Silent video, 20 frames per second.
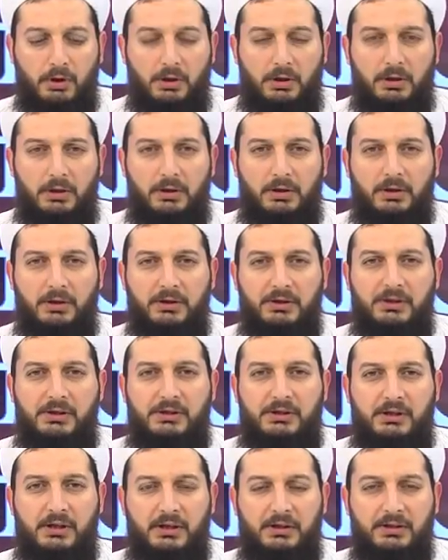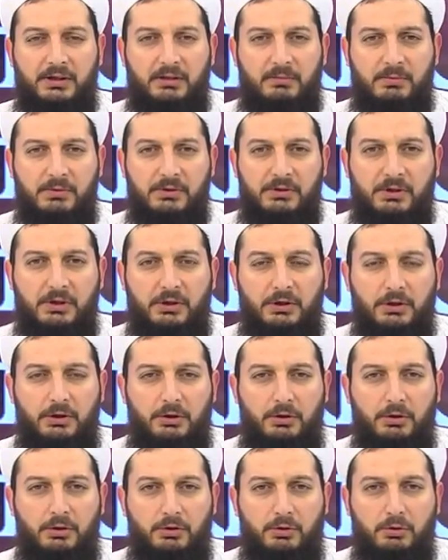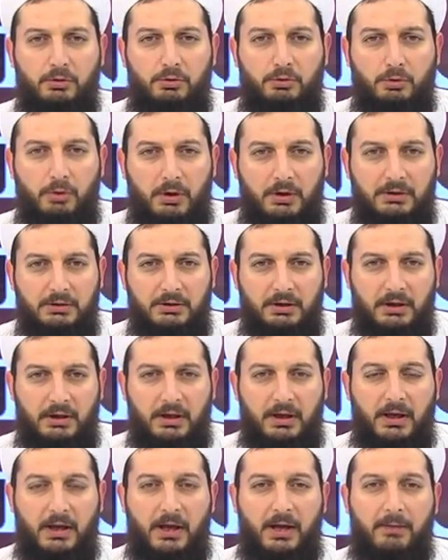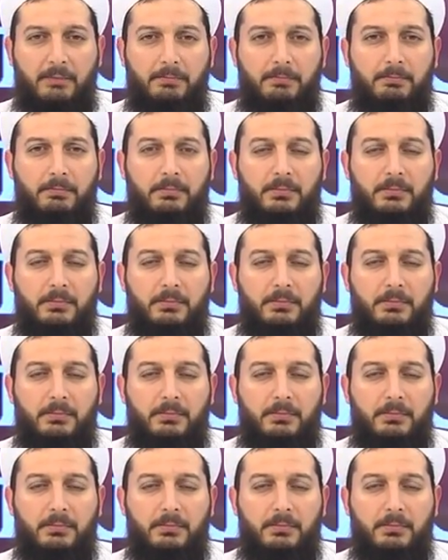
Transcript: e, izleyenlerimiz şu anda hem